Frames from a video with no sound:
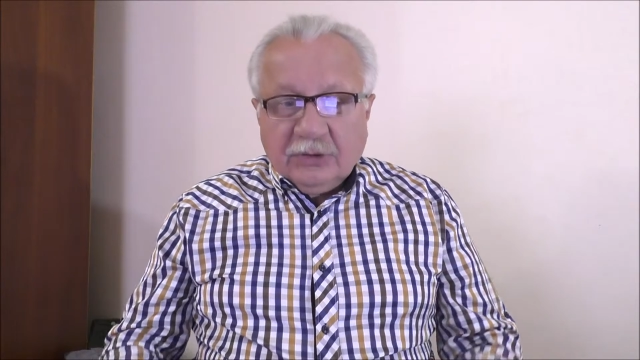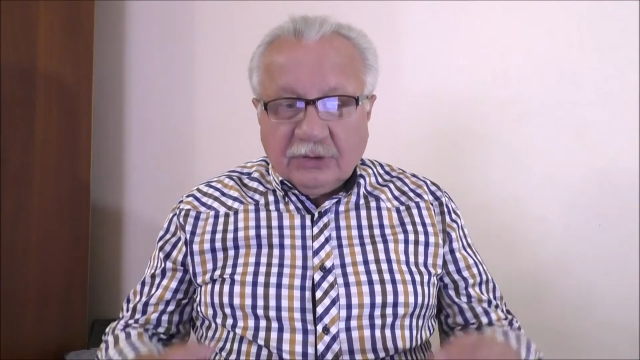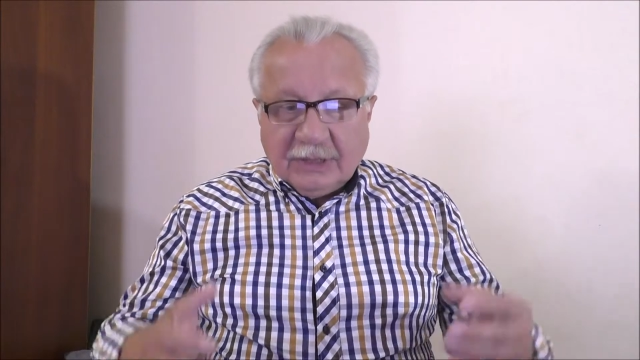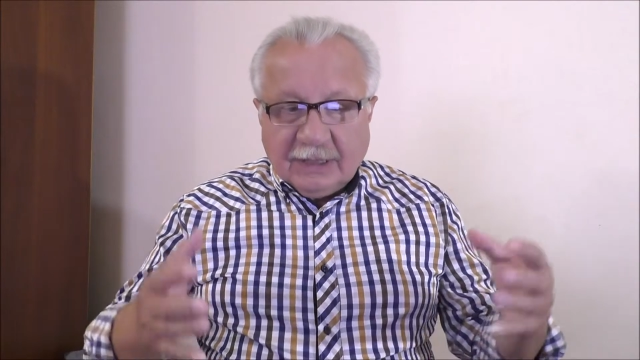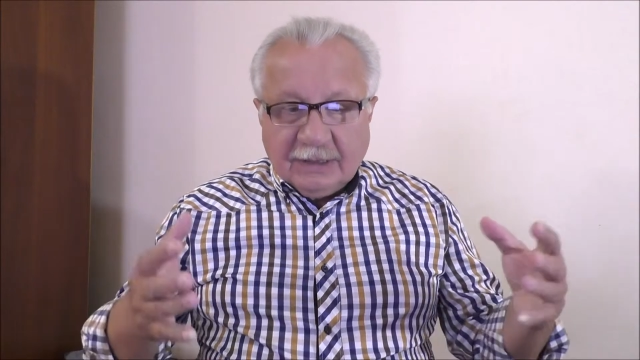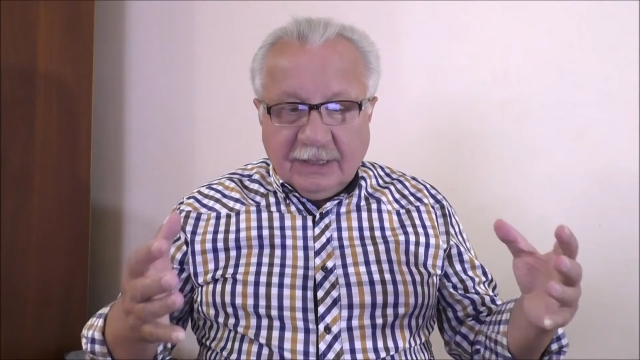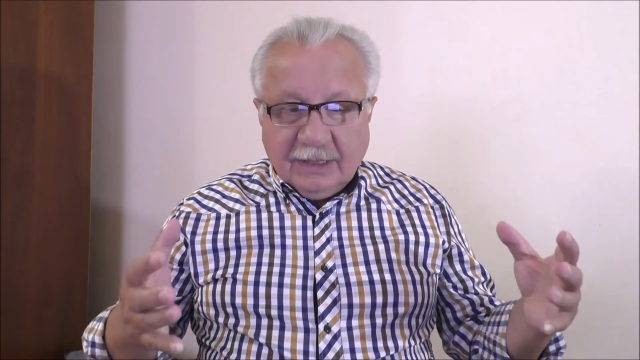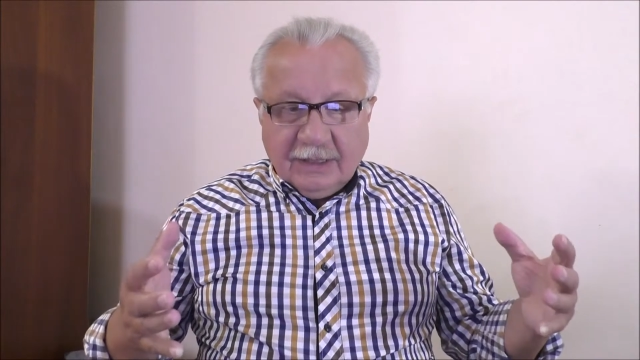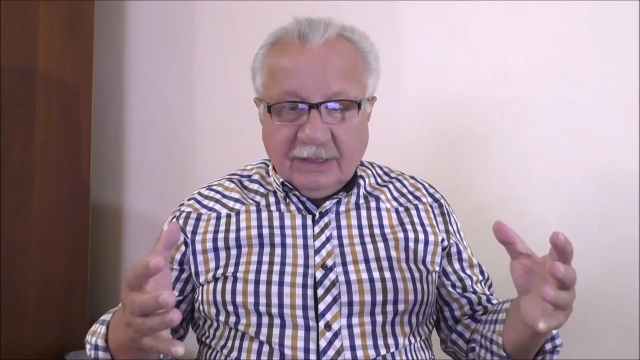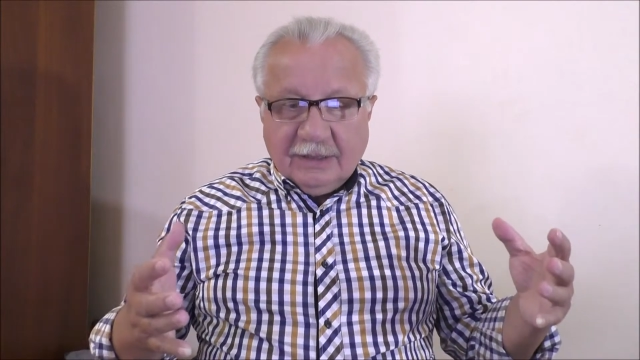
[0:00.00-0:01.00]
то
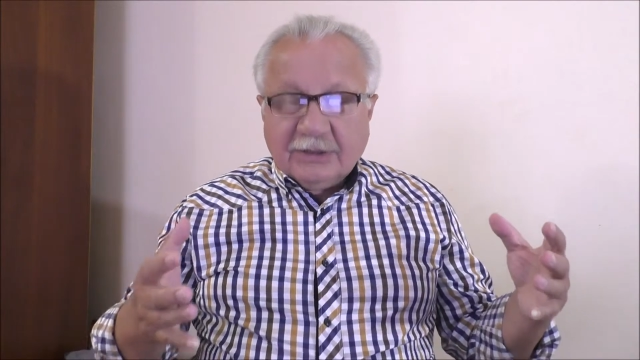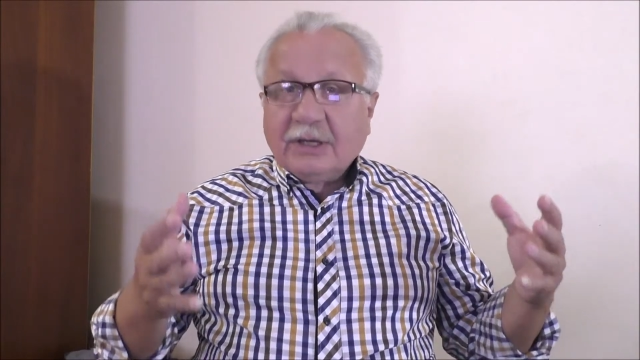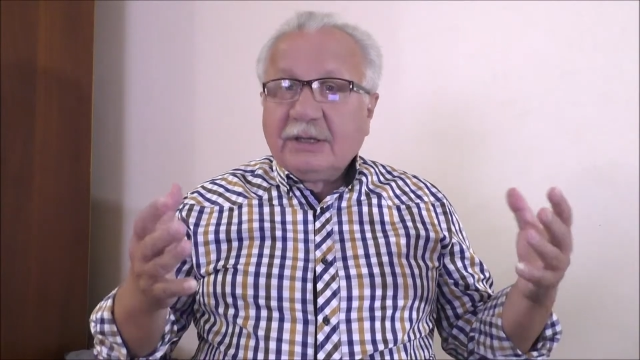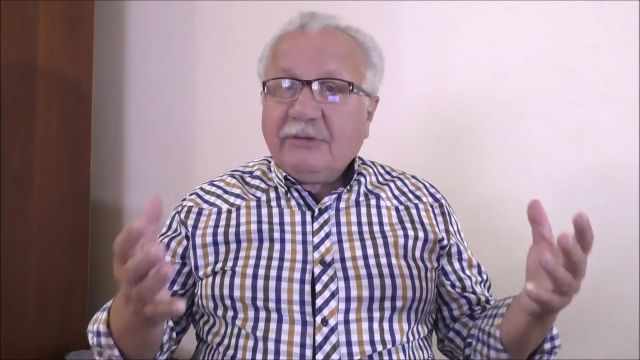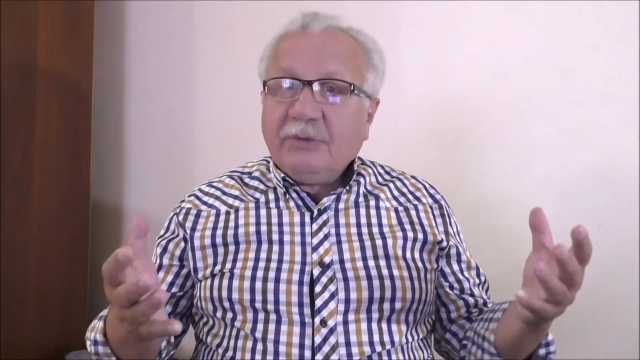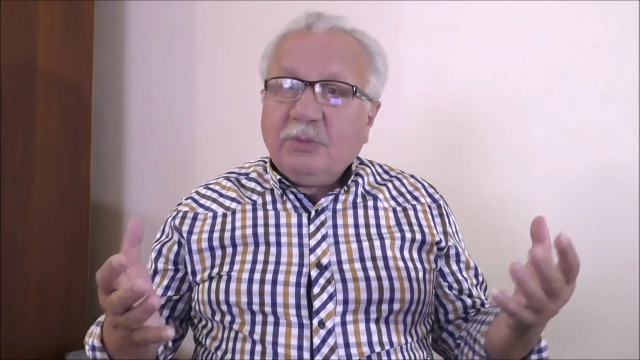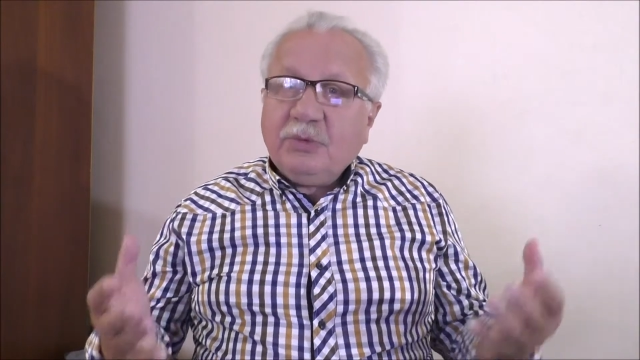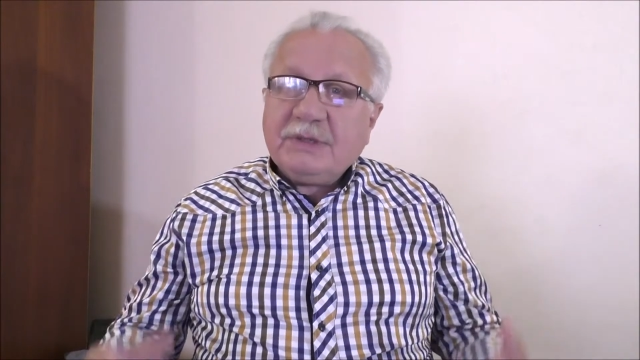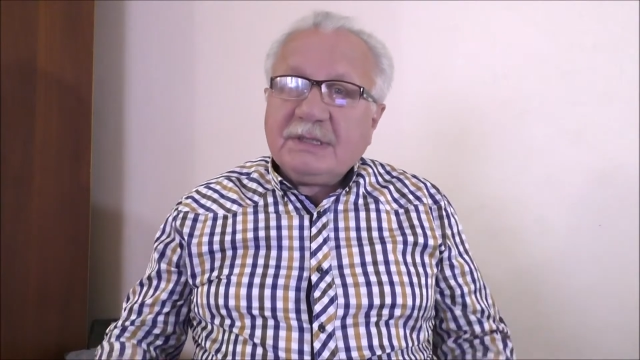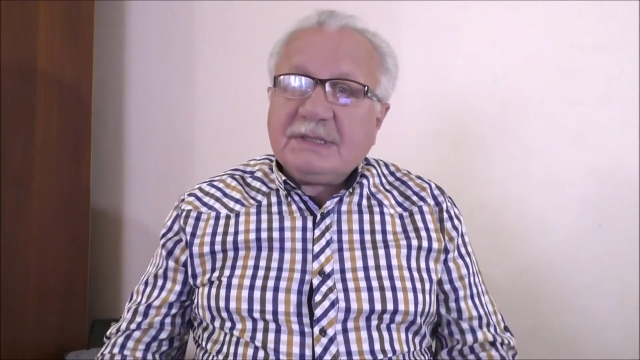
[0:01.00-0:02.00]
тогда, тогда вы
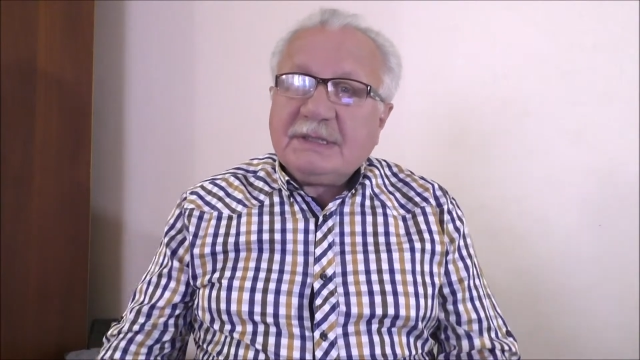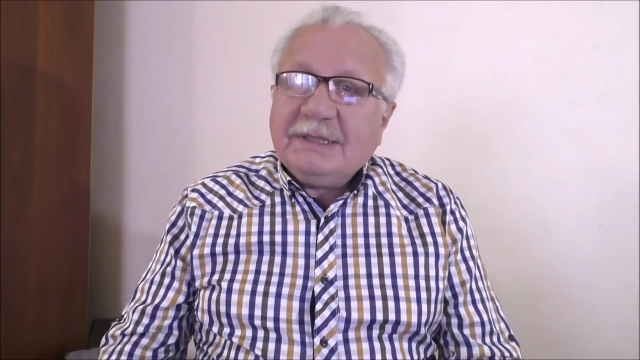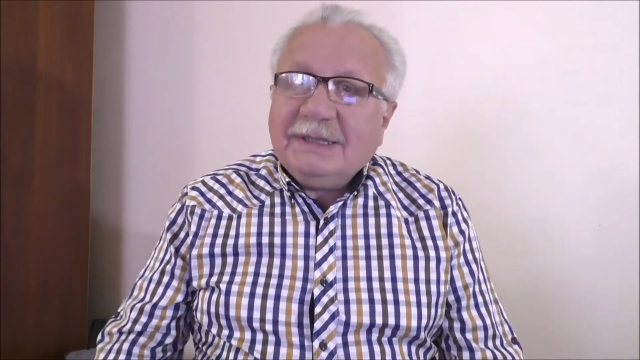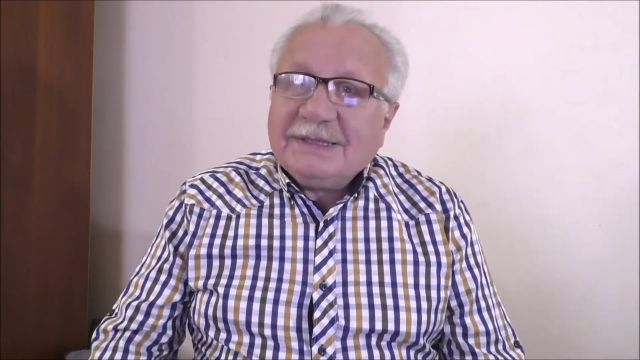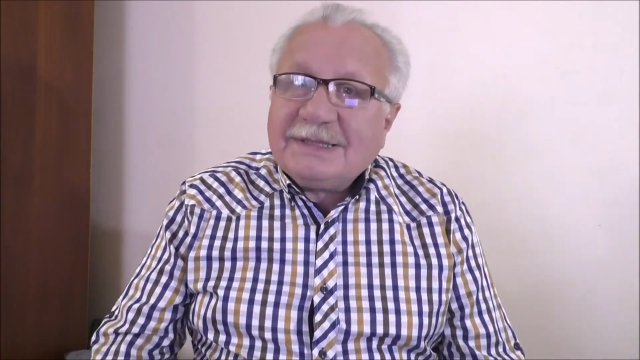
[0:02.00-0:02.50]
будете